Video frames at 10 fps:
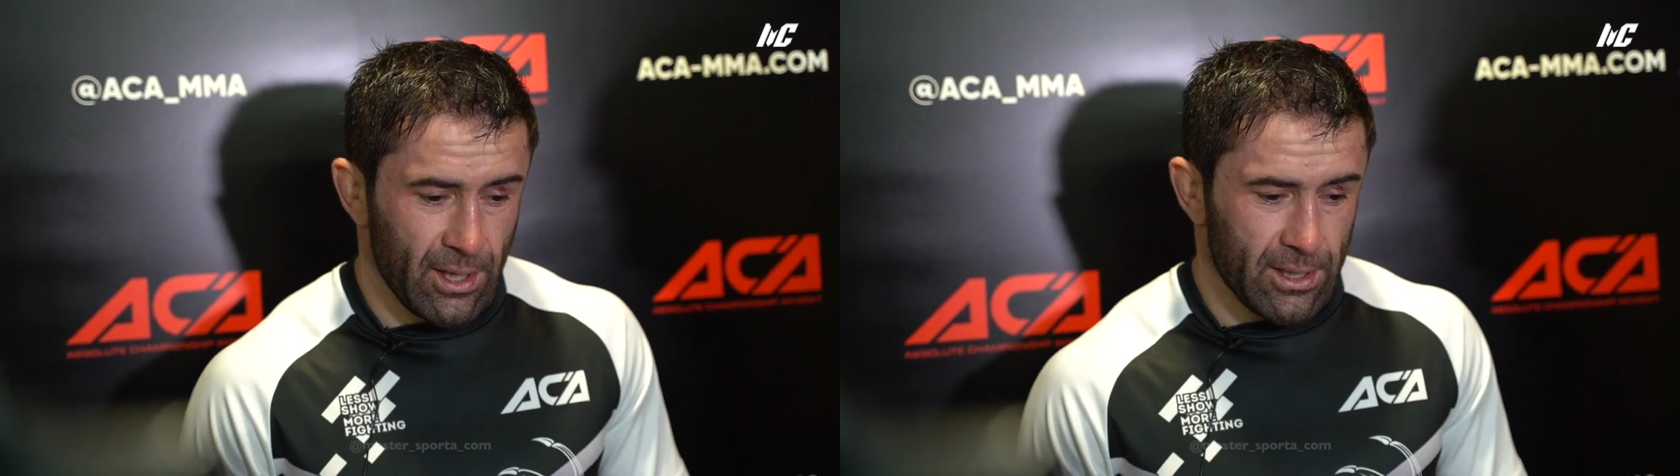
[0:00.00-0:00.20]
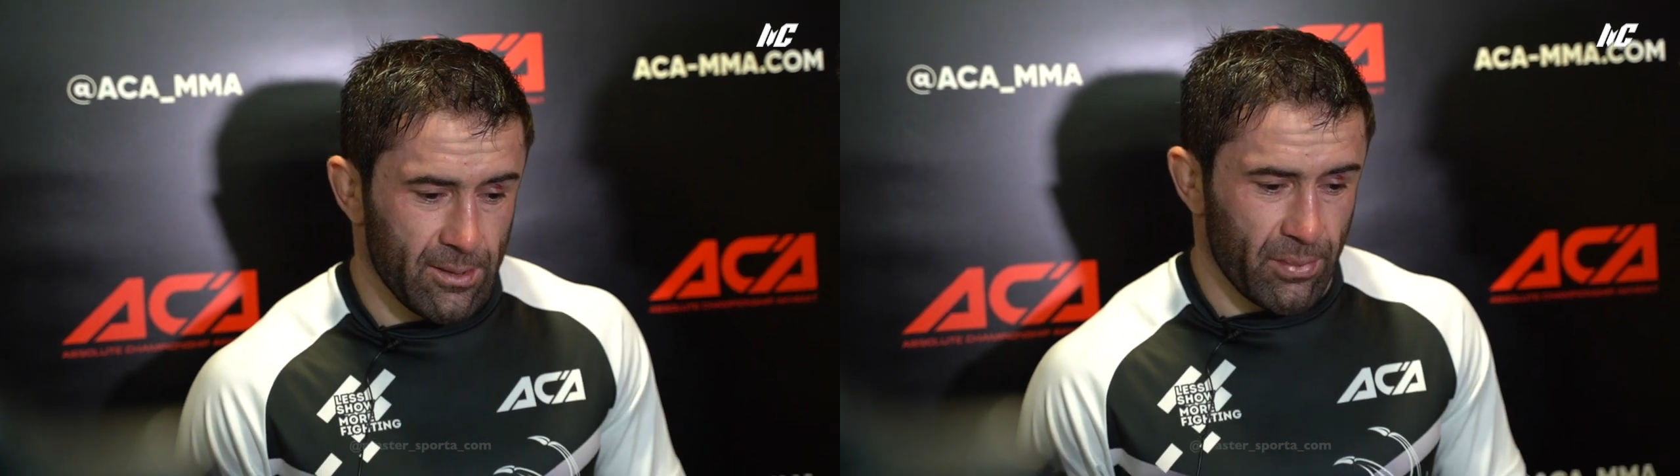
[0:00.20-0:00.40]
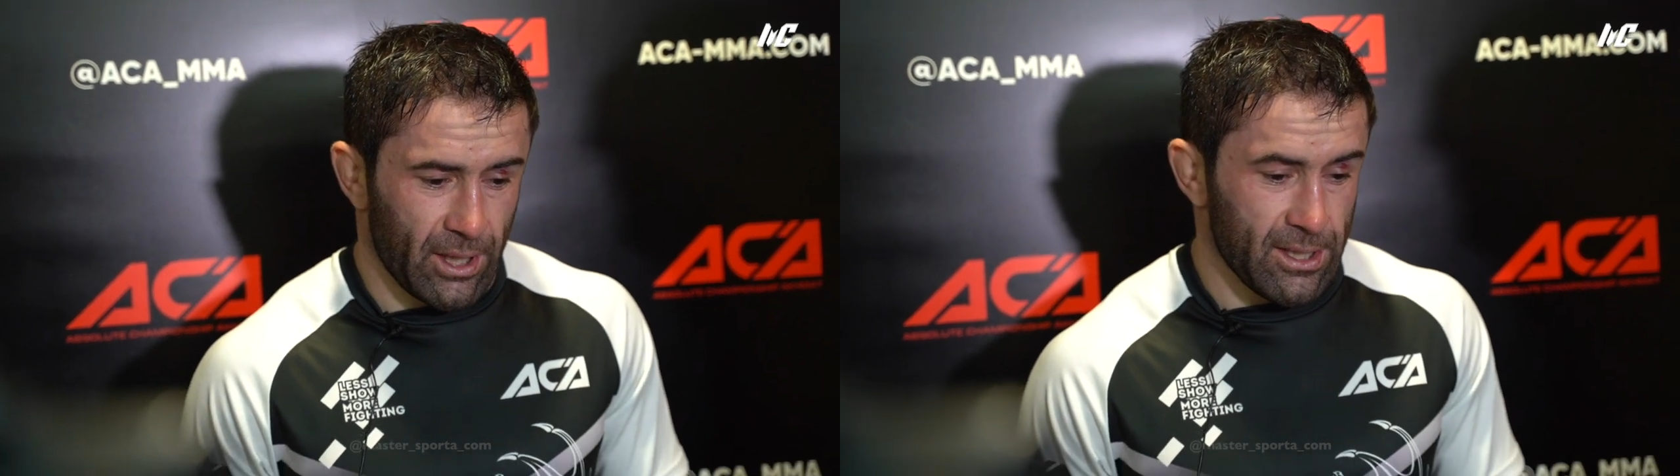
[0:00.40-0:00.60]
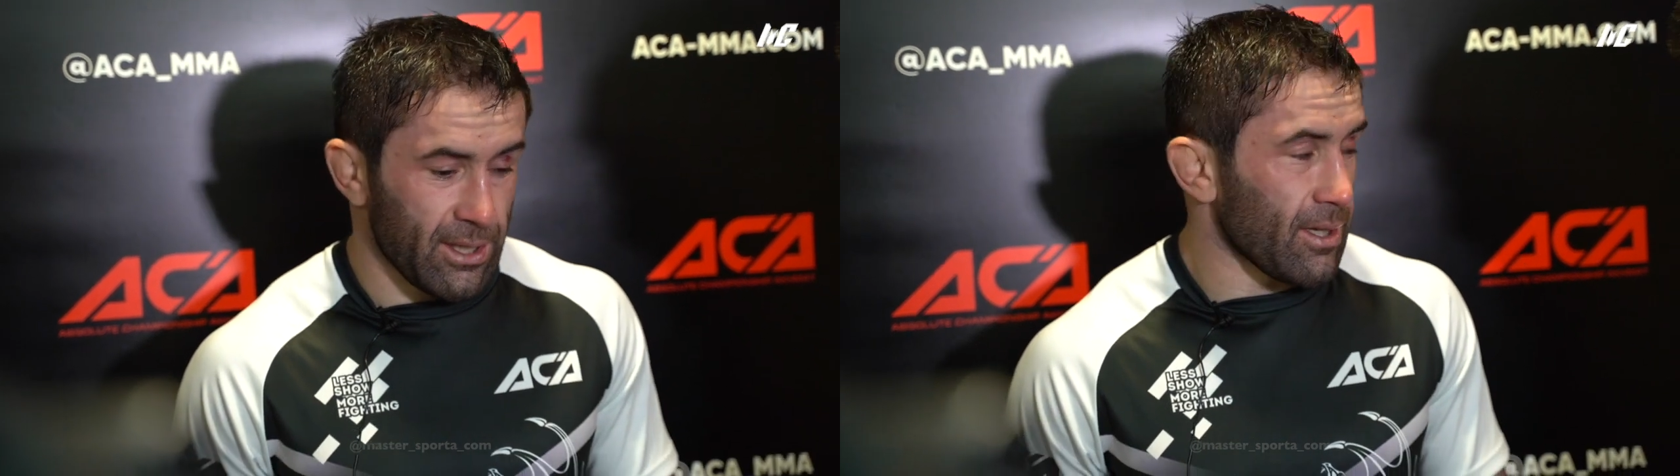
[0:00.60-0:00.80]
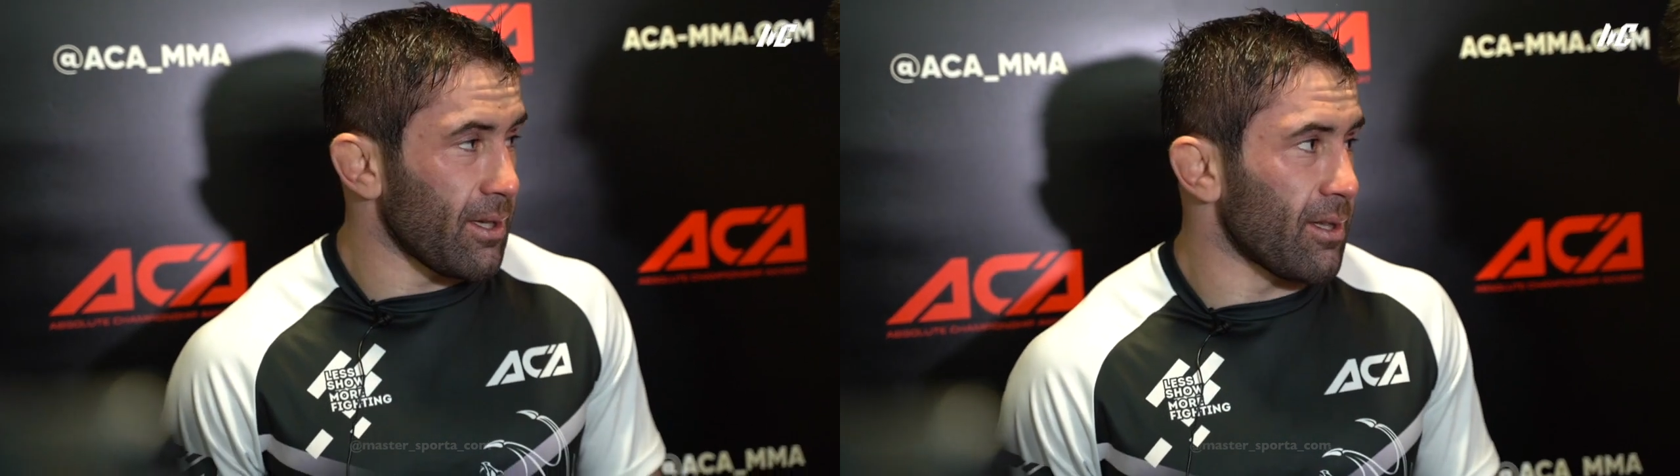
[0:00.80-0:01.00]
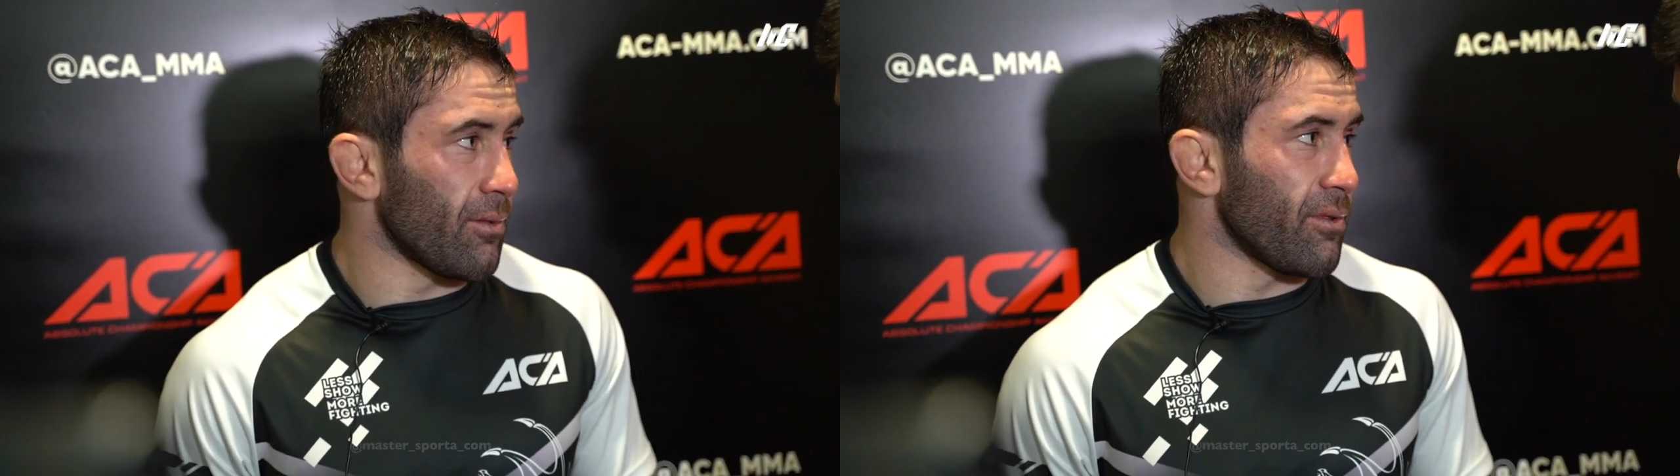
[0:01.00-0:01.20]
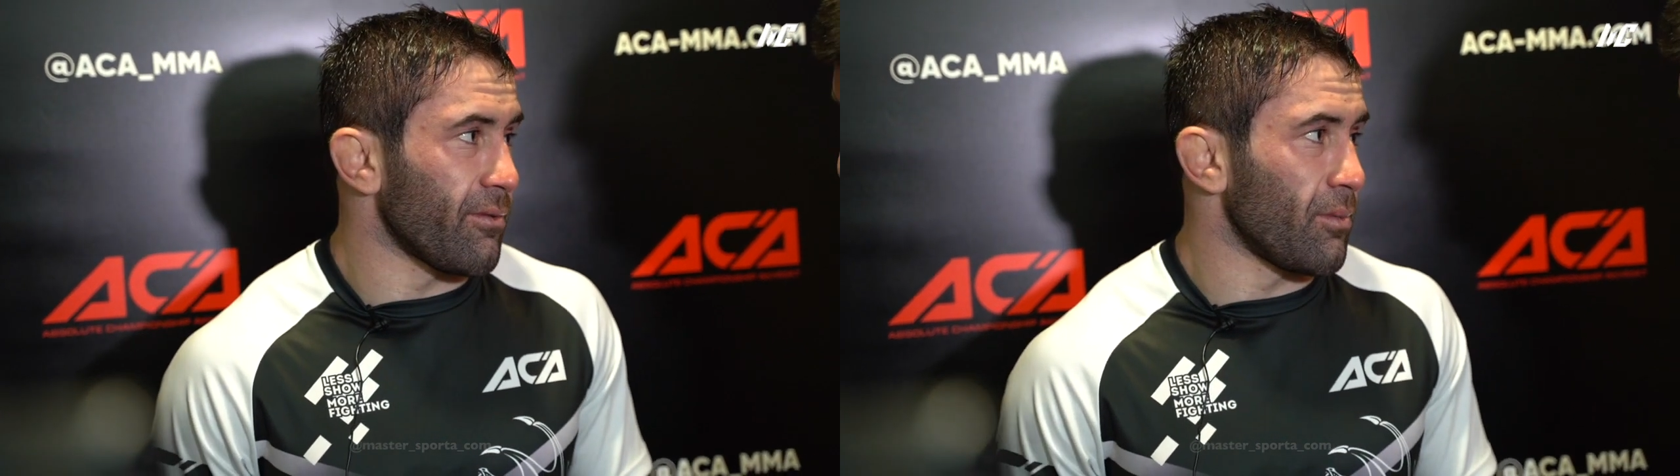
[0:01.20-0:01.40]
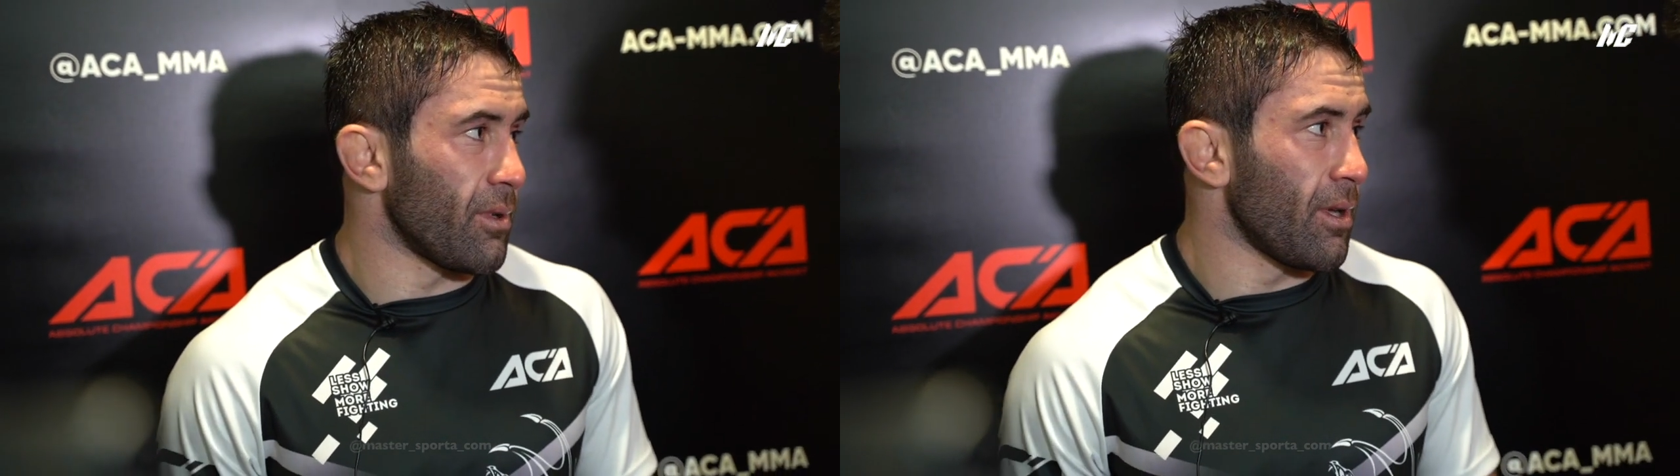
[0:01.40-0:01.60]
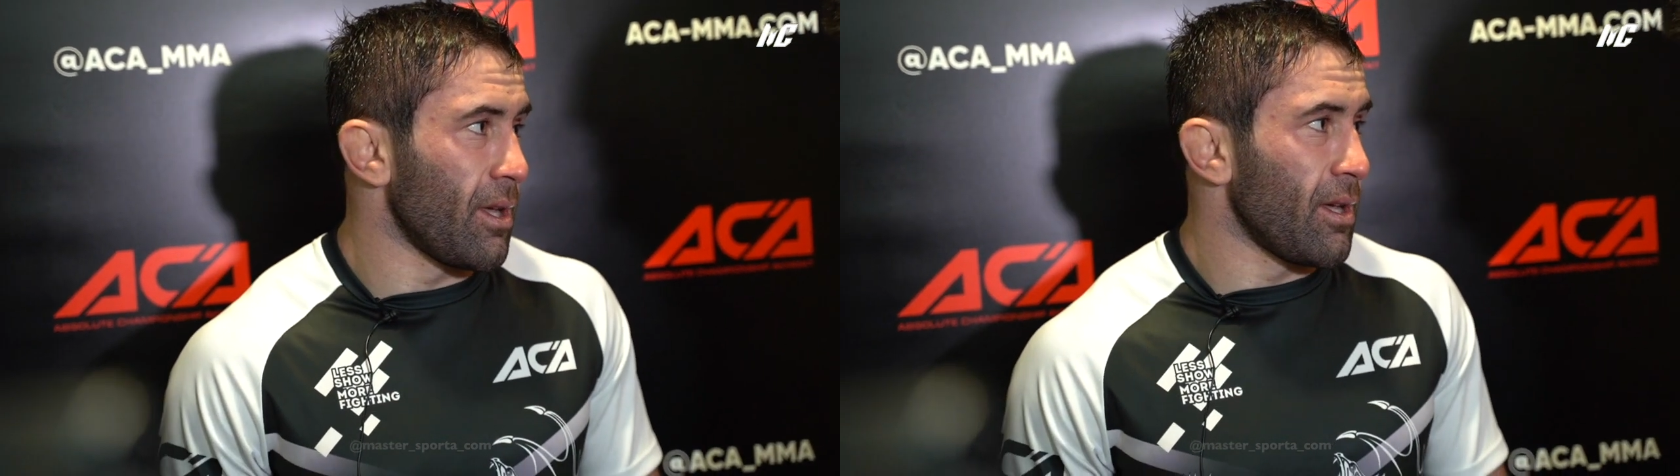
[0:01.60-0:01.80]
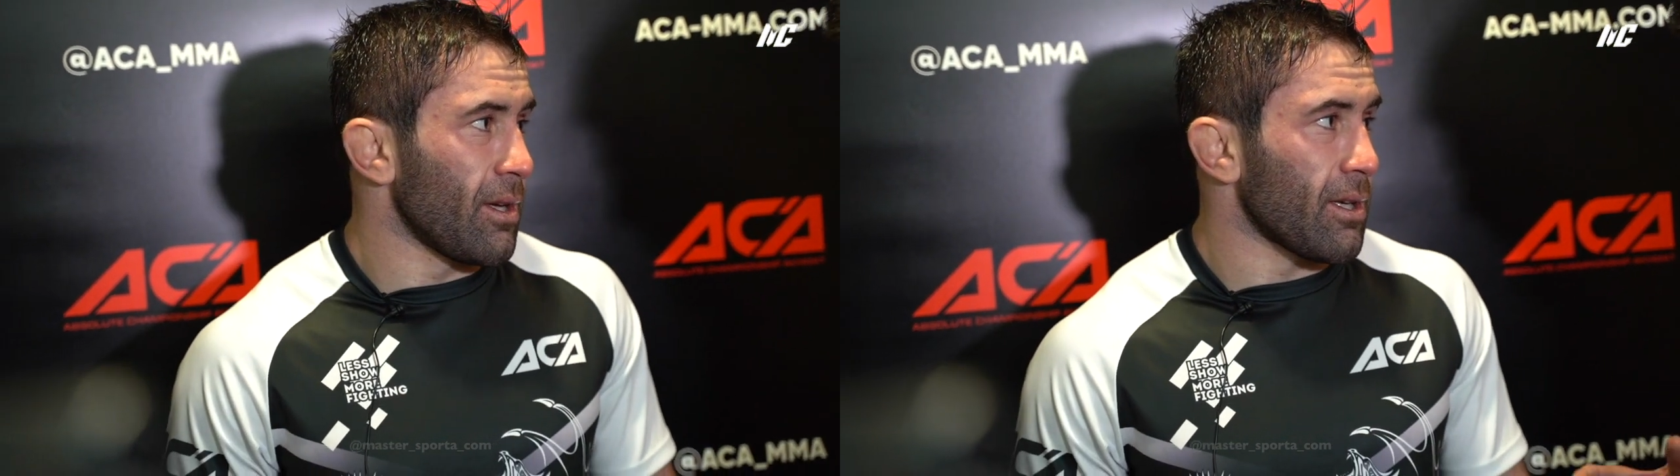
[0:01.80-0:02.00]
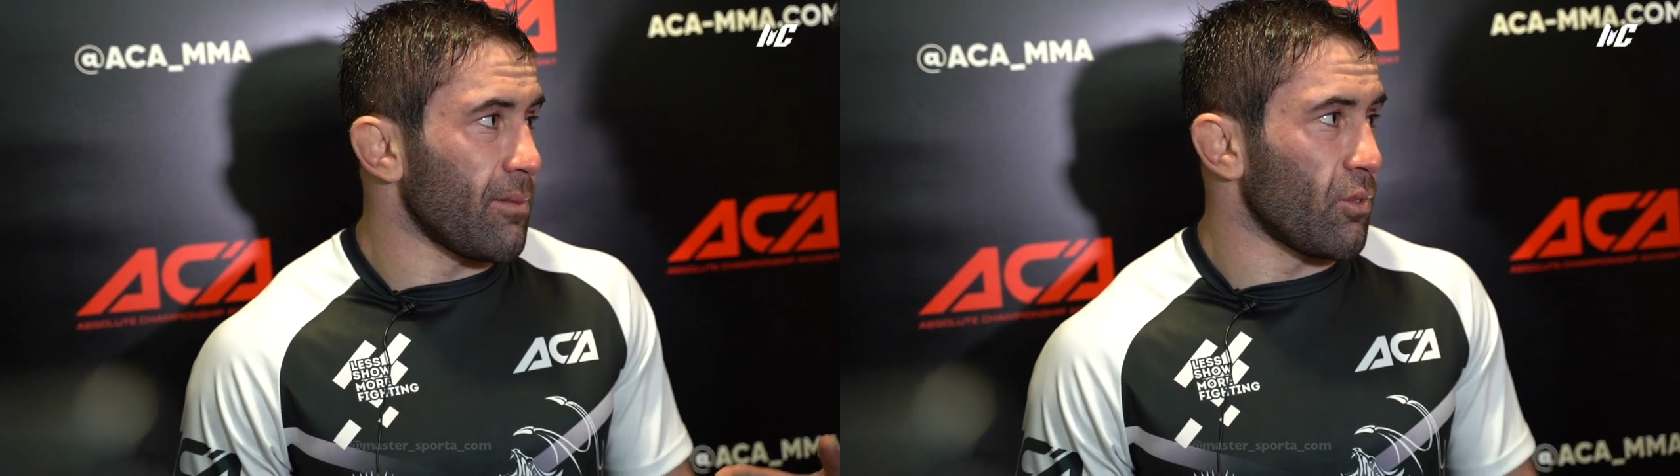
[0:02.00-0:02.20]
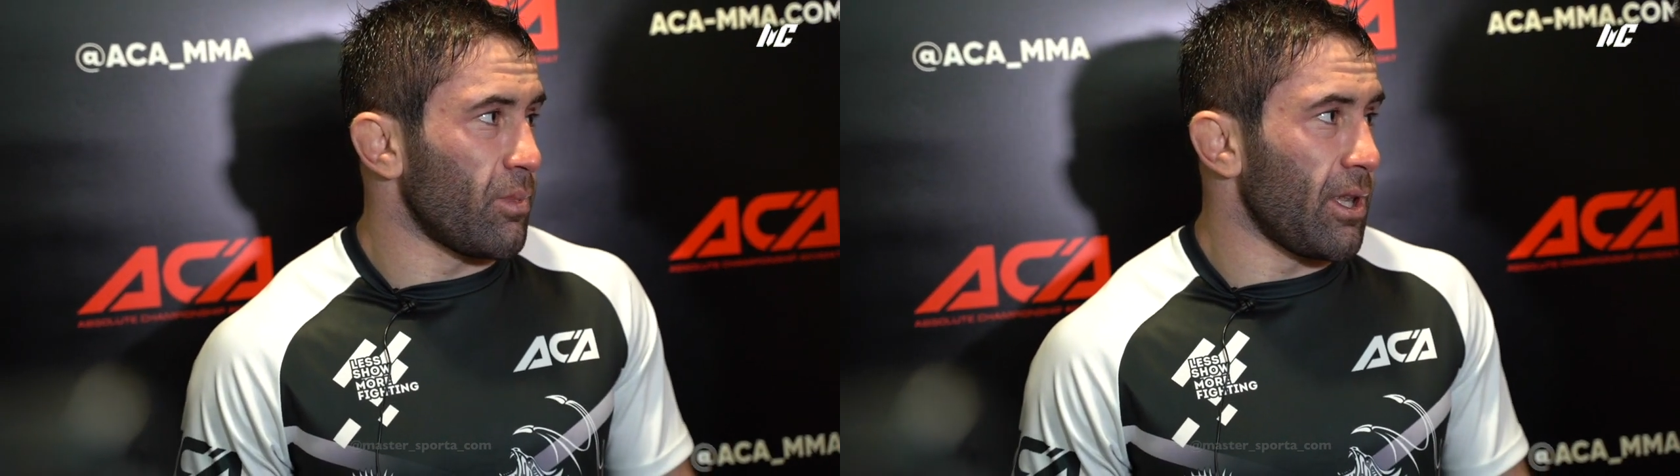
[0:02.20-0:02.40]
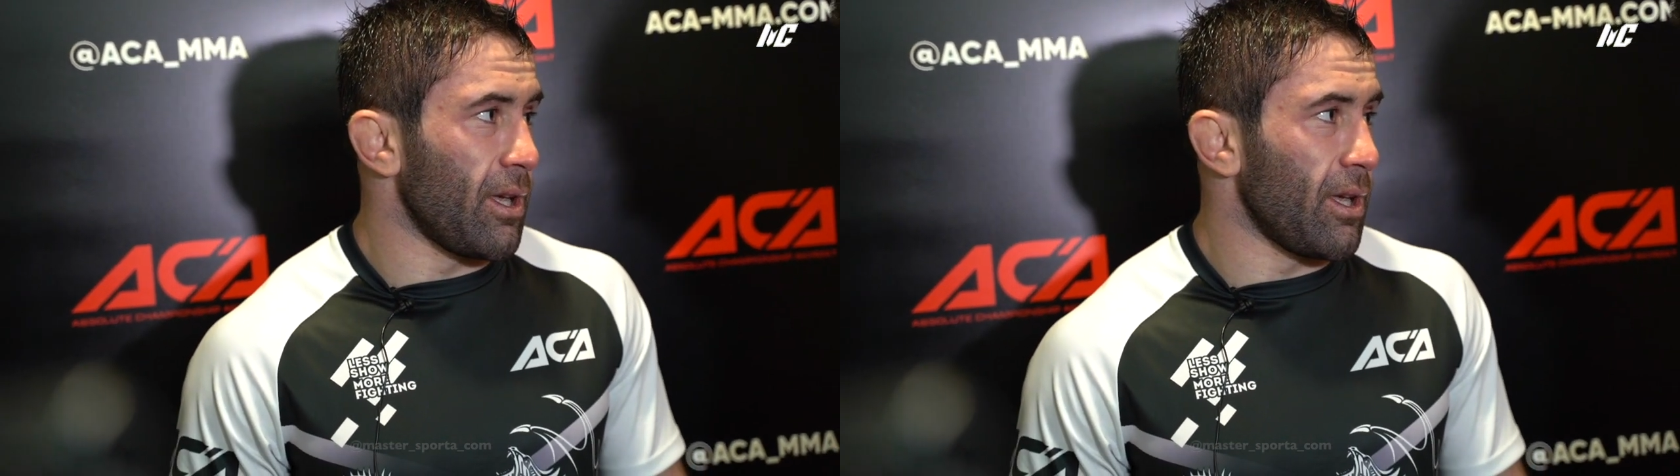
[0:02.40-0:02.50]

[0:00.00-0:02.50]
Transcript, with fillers: симпатии какие-то у него. То есть Какие только были?